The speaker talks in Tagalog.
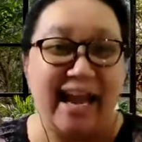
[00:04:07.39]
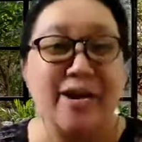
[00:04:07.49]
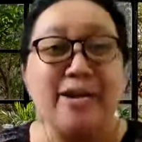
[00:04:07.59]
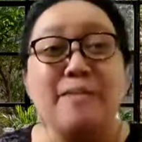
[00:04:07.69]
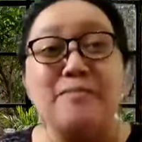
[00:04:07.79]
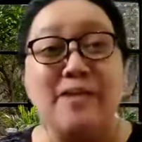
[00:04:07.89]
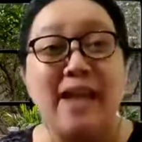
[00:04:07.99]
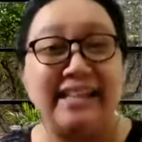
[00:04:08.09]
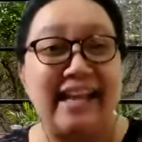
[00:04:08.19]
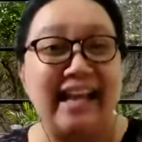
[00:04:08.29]
Ayaw naman po
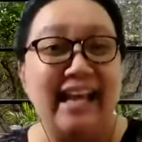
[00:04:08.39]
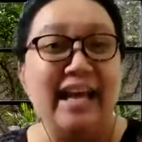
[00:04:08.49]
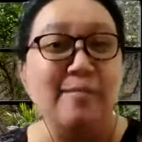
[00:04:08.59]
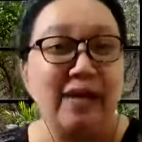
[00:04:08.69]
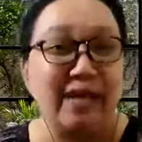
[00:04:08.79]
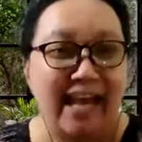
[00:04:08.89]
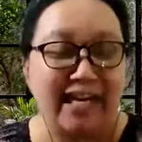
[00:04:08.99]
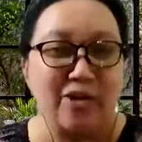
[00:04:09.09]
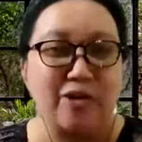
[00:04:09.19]
nating mangyari yon.